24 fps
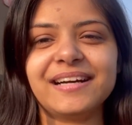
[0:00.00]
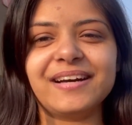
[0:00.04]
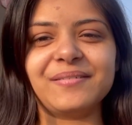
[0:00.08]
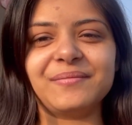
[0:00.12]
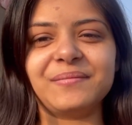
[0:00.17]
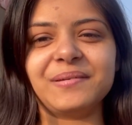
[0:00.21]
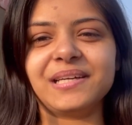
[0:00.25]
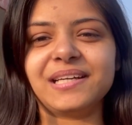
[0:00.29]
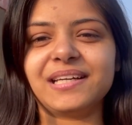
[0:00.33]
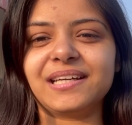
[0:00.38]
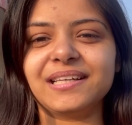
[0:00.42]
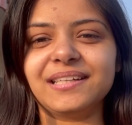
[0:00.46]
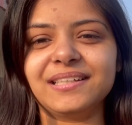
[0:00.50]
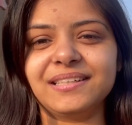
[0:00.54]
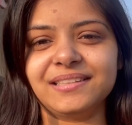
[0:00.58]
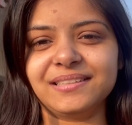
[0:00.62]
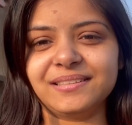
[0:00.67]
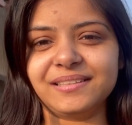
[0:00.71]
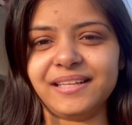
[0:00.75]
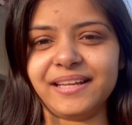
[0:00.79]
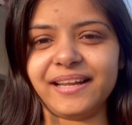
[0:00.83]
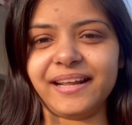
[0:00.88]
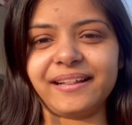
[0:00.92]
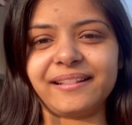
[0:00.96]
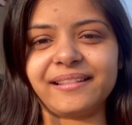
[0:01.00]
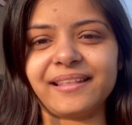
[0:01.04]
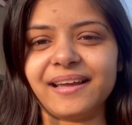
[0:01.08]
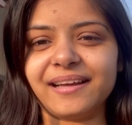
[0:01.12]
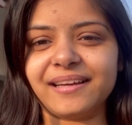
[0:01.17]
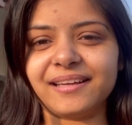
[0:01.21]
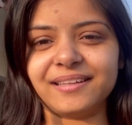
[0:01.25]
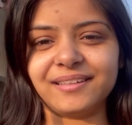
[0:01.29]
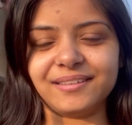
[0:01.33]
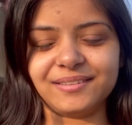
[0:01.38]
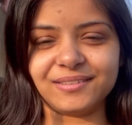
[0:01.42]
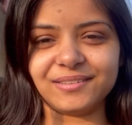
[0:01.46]
अभी कल देखते
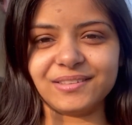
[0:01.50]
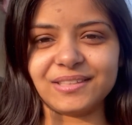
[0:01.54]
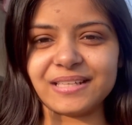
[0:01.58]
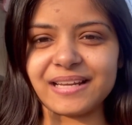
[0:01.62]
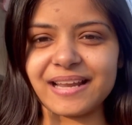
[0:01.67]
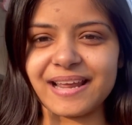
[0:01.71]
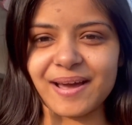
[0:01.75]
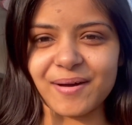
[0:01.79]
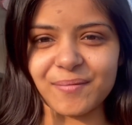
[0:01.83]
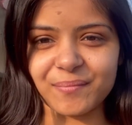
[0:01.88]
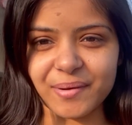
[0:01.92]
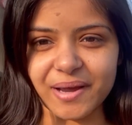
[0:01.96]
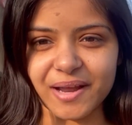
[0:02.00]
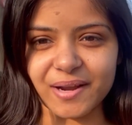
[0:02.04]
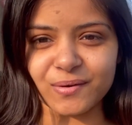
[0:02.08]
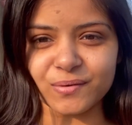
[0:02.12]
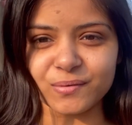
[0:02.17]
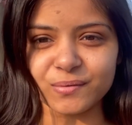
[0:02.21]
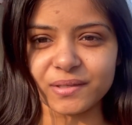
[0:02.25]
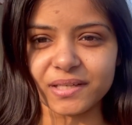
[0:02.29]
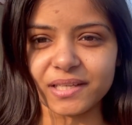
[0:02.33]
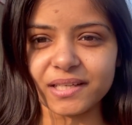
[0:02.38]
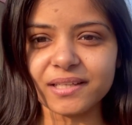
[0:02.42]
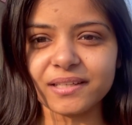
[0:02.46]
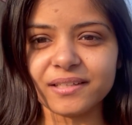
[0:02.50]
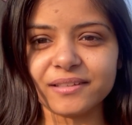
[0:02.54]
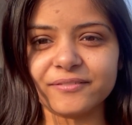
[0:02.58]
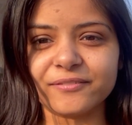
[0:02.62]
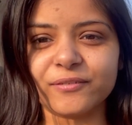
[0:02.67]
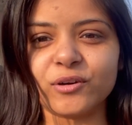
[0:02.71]
हैं कल कुछ नया पहनूंगी